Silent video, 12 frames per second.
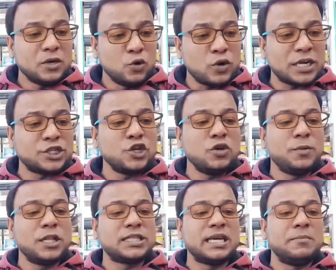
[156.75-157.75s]
লুকাশঙ্কু
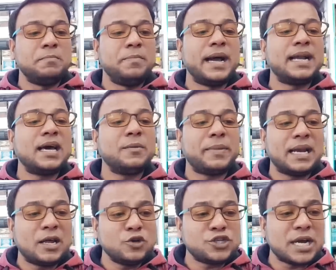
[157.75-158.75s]
বলছেন ব্যানার
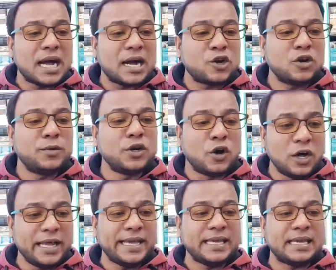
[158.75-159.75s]
বেলারুসে আক্রমণ
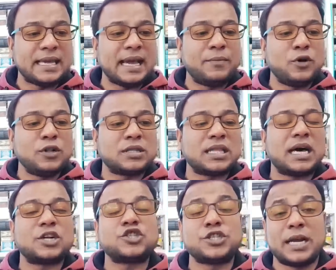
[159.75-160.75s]
হলেই কেবল
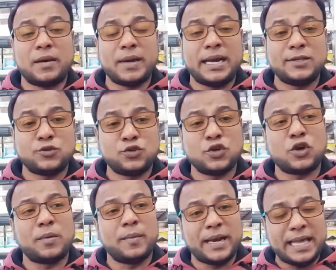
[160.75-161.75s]
তার সেনাবাহিনী যুদ্ধ
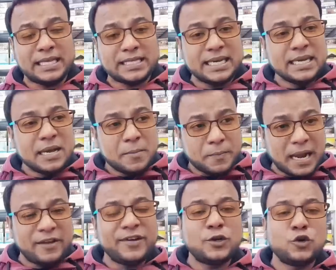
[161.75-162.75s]
করবে মানে এই যে
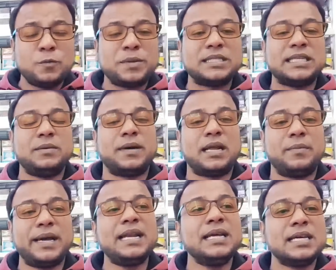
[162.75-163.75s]
প্রাইভেট গ্রুপটা যিনি
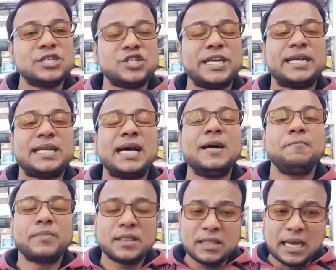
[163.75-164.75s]
বানাবেন সেটা
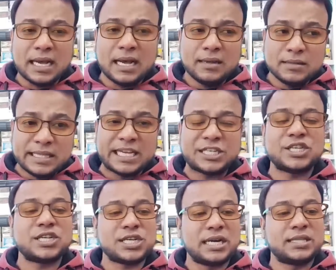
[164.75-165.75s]
তারা
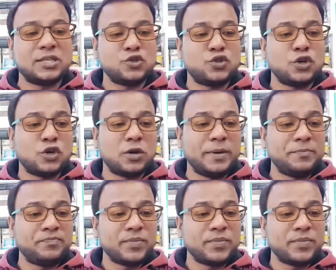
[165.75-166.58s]
দেশের স্বার্থে যুদ্ধ করবে